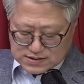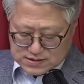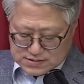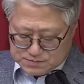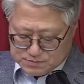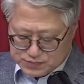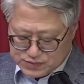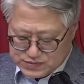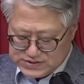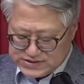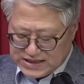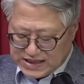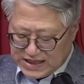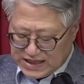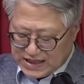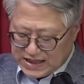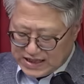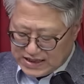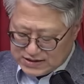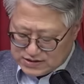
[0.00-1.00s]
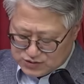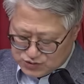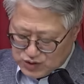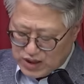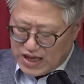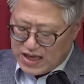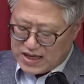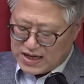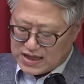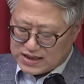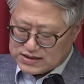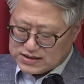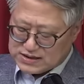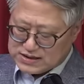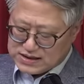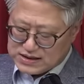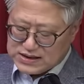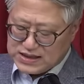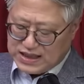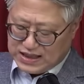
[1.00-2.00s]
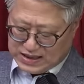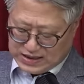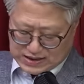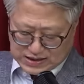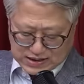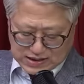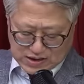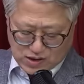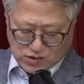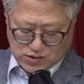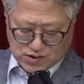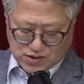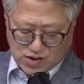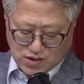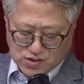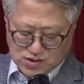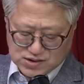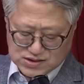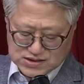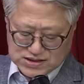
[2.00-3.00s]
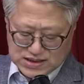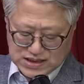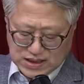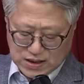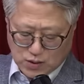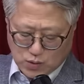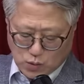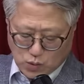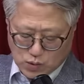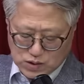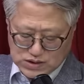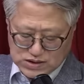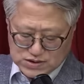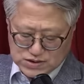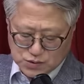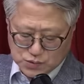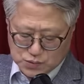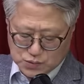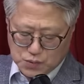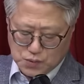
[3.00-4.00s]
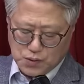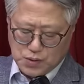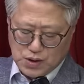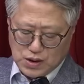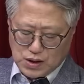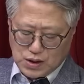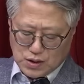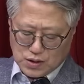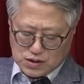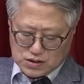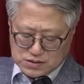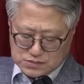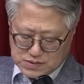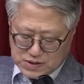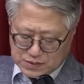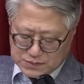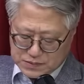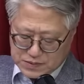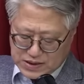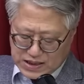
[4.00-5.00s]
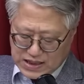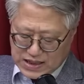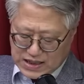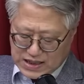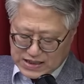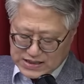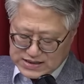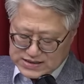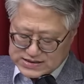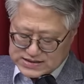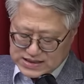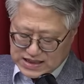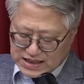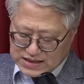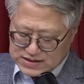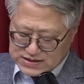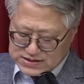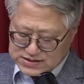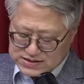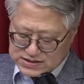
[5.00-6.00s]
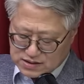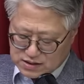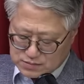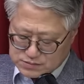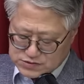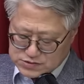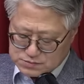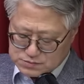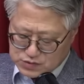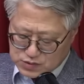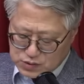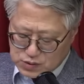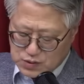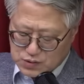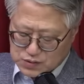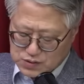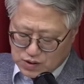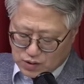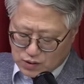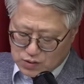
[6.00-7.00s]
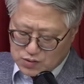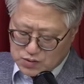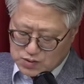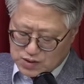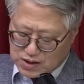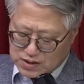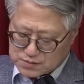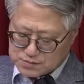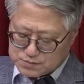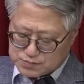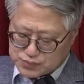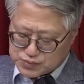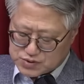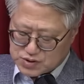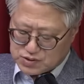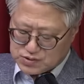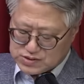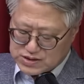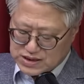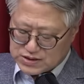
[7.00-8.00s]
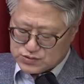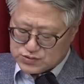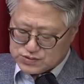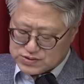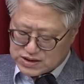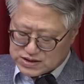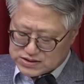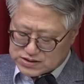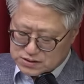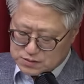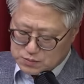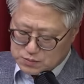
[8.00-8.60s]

문제 중에 특히 현 경영진이 고의적으로 금감원에 알리지 않은 점은 물론 언론에는 부정대출 사실을